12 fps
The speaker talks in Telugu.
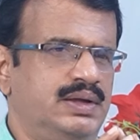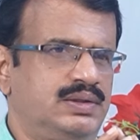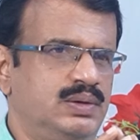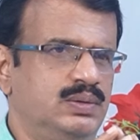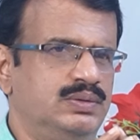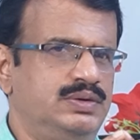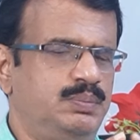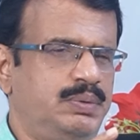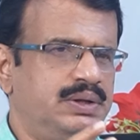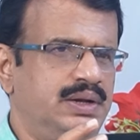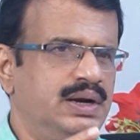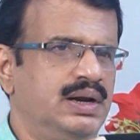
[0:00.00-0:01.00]
కేసుల నుంచి
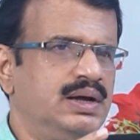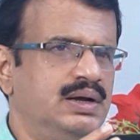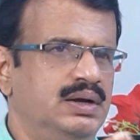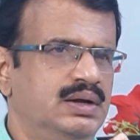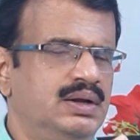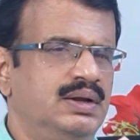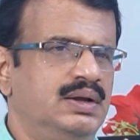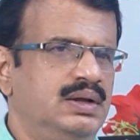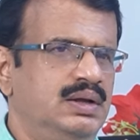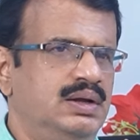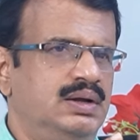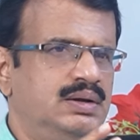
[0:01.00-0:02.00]
పదేళ్ళుగా
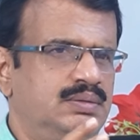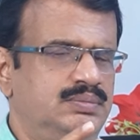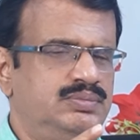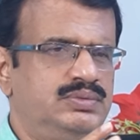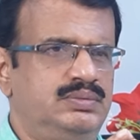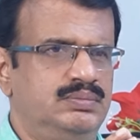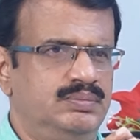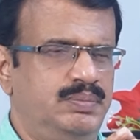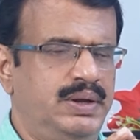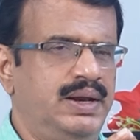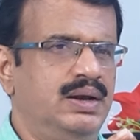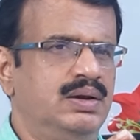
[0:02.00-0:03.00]

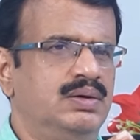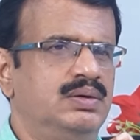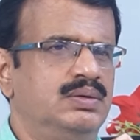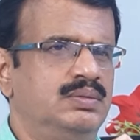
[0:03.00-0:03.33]
బెయిల్లో